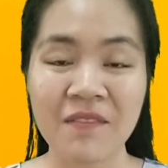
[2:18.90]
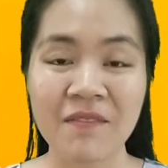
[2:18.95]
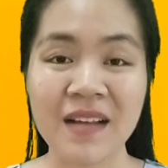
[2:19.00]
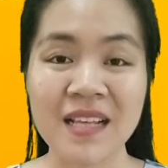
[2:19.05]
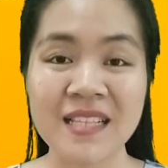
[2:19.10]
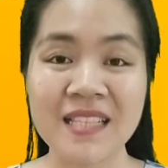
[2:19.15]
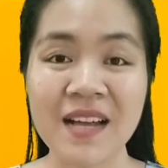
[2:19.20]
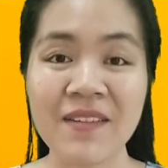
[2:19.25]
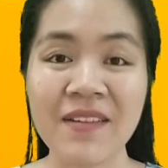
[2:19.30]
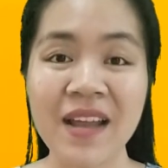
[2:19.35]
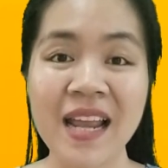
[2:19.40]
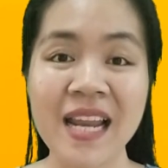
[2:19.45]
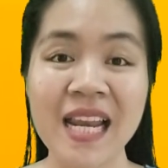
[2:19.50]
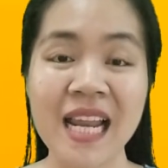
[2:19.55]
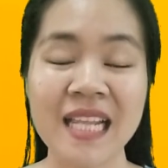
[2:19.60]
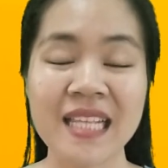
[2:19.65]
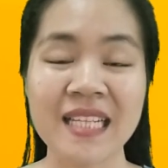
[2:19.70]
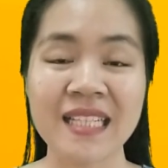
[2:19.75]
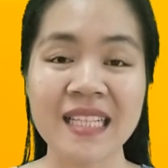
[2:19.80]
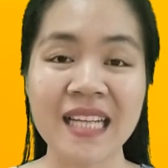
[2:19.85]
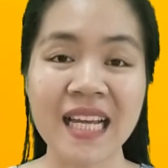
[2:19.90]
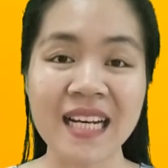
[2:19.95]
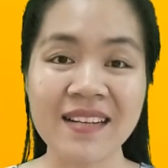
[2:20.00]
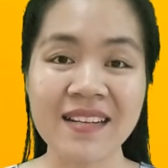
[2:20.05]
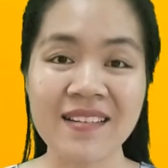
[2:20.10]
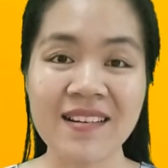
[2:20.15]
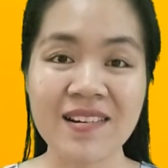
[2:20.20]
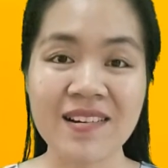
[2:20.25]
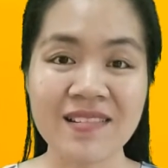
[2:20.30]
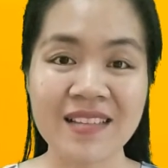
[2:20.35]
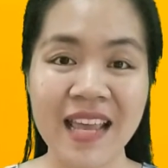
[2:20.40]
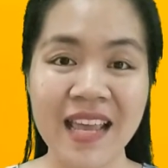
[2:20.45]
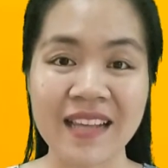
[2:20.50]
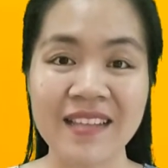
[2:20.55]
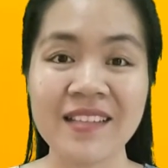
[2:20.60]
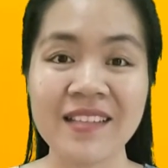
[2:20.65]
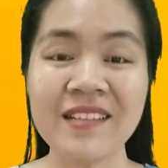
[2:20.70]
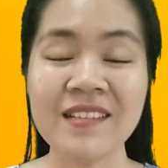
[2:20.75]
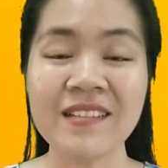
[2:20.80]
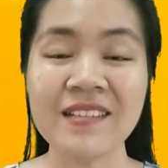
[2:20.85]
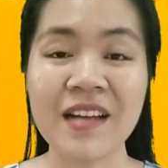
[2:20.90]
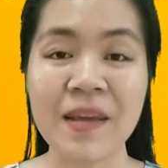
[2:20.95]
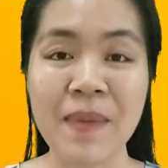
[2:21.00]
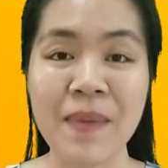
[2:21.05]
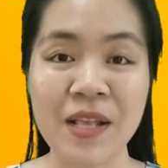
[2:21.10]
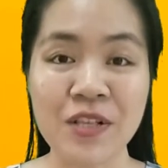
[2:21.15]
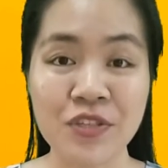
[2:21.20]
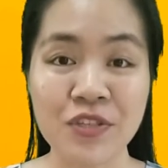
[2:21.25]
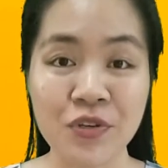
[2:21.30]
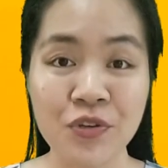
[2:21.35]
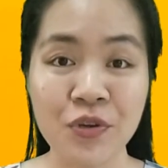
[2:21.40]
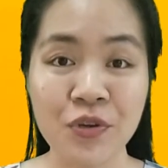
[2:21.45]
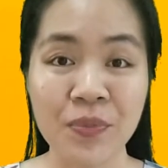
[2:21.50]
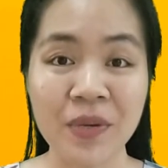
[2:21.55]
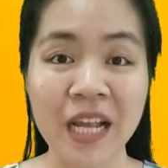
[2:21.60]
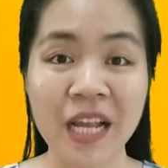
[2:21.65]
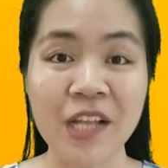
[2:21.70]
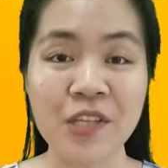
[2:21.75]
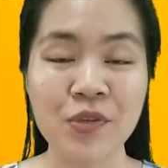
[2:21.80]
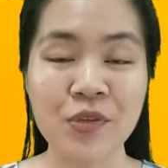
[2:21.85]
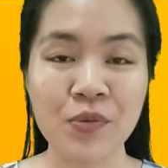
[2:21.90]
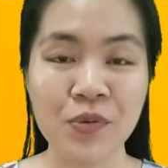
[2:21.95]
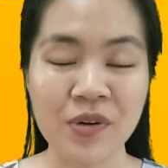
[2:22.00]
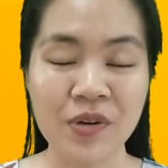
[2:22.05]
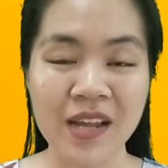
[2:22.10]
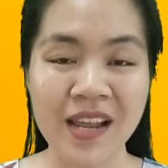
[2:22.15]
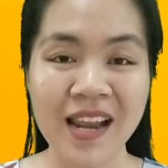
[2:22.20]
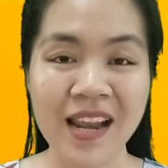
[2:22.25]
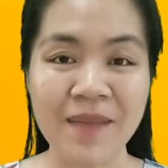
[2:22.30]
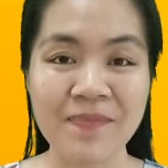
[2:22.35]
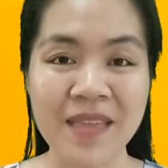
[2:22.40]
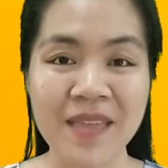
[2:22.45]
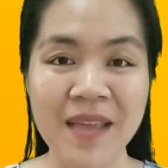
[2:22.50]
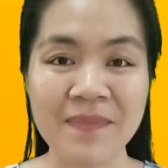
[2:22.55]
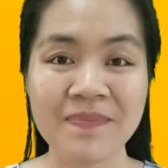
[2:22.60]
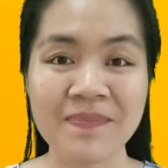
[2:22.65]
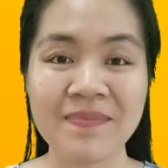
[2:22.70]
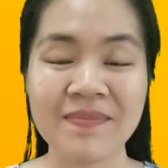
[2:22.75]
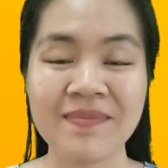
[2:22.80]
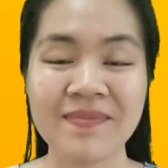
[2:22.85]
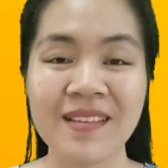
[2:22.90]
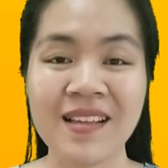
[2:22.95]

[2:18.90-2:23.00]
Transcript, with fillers: Và sau đây là những cách đơn giản nhất để bạn sử dụng cà chua để làm đẹp.